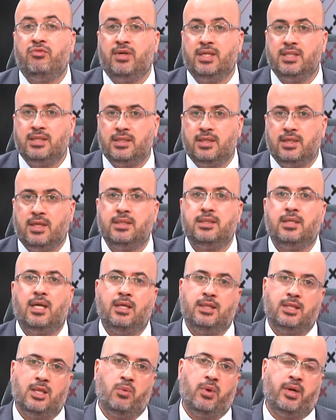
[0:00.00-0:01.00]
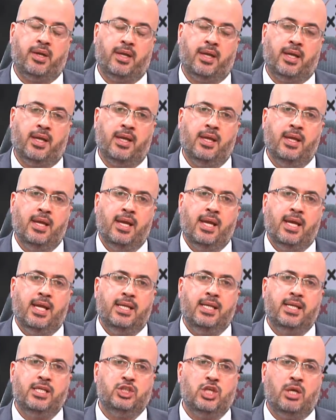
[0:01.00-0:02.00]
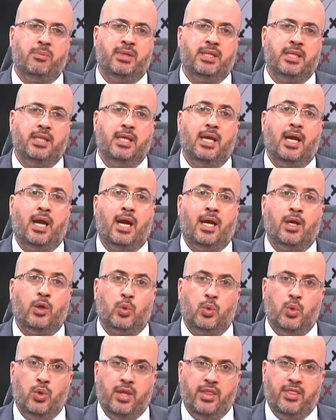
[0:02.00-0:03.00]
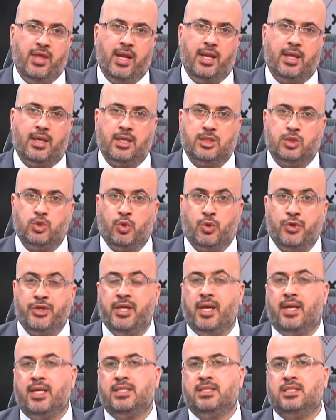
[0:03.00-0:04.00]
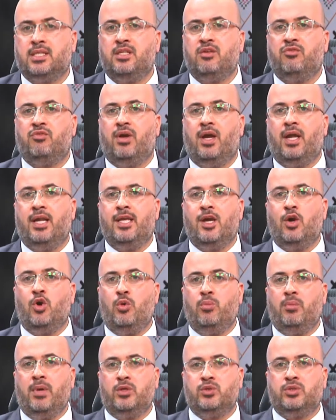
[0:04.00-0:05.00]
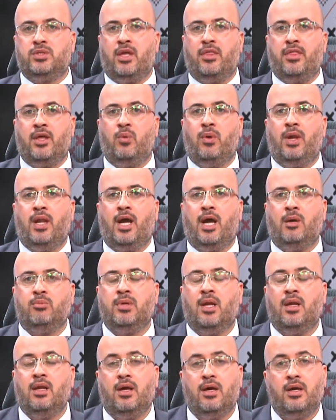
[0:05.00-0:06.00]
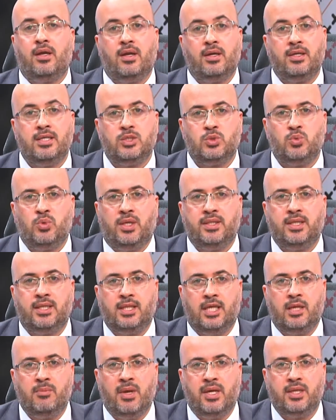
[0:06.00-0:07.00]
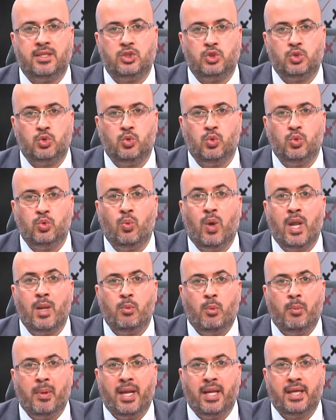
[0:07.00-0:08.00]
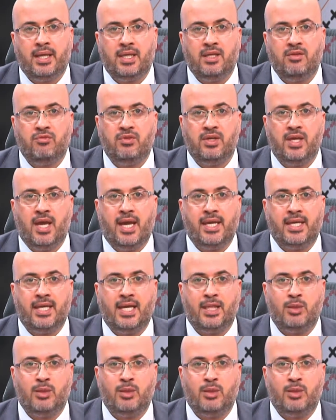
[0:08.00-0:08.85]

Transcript: فترة الطوارئ للإجابة عن كل ذلك يسرني أن أستضيف اليوم الأستاذة ولاء عبد الله رئيس وحدة حماية الشهود والمبلغين في هيئة